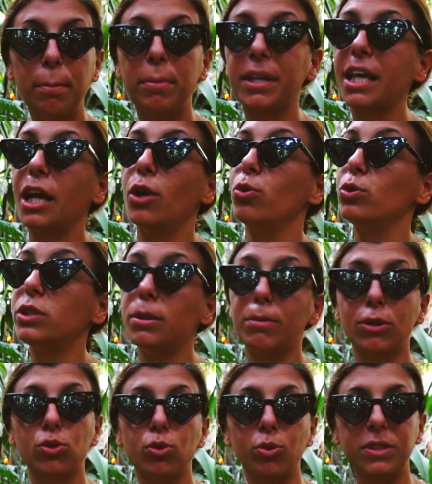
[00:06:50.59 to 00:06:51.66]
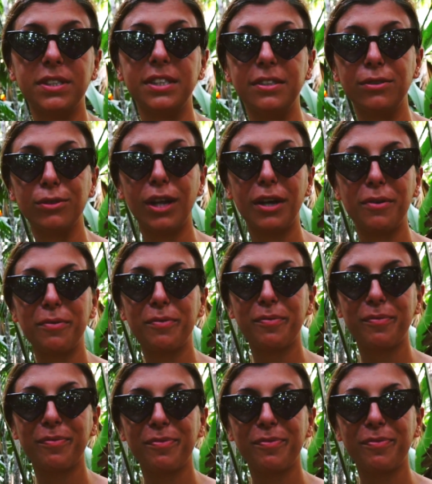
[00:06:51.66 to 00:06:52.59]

perché è l'ultima su quest'isola.